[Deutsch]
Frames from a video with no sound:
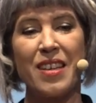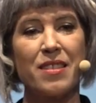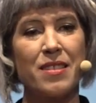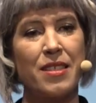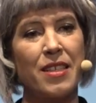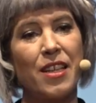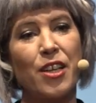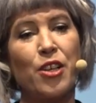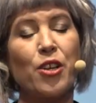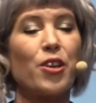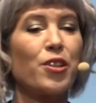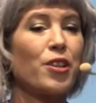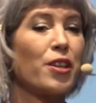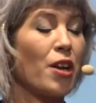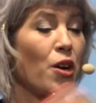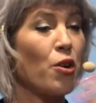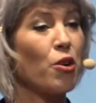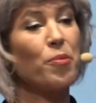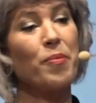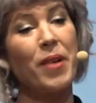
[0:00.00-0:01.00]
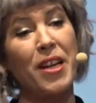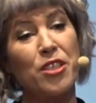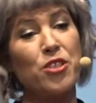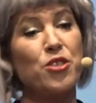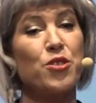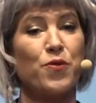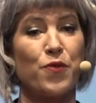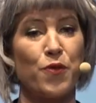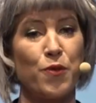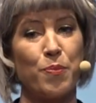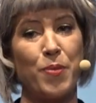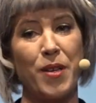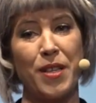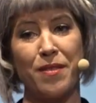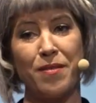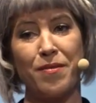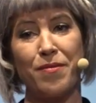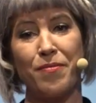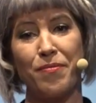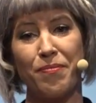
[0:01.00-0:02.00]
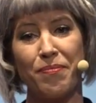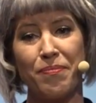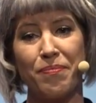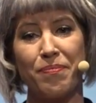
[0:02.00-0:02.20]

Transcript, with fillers: Tiere können auch Menschen verbinden.